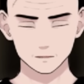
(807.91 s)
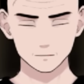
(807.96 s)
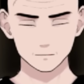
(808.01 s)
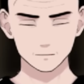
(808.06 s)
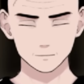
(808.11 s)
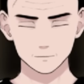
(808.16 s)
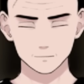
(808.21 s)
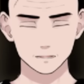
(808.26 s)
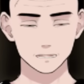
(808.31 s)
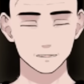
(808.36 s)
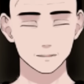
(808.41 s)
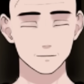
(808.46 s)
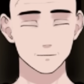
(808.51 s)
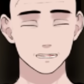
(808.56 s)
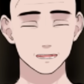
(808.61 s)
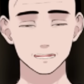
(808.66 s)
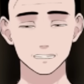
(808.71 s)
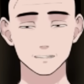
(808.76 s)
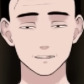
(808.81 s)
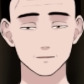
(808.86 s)
だから
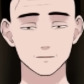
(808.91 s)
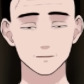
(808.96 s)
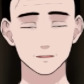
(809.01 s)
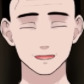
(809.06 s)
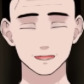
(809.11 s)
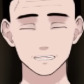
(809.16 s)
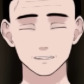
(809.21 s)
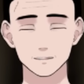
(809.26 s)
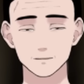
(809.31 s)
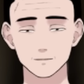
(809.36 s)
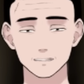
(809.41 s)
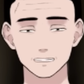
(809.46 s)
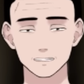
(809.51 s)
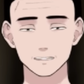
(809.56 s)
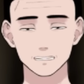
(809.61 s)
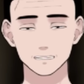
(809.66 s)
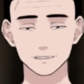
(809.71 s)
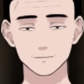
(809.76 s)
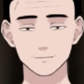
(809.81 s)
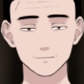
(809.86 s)
何を
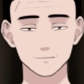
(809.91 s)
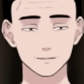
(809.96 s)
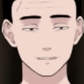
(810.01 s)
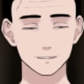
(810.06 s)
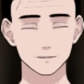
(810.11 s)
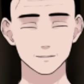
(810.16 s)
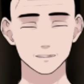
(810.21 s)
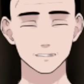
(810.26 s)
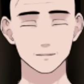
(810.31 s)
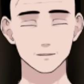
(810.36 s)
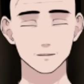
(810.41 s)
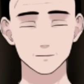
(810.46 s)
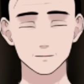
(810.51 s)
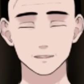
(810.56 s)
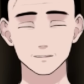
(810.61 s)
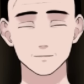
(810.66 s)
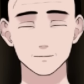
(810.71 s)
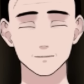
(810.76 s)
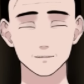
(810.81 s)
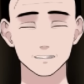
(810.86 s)
習って何をさ
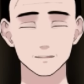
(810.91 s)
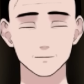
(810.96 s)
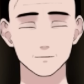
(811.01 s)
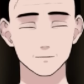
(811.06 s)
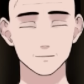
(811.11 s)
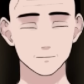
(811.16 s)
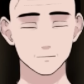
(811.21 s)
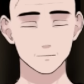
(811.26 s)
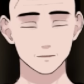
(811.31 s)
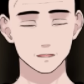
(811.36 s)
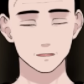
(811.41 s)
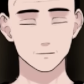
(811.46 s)
せてるんだろう。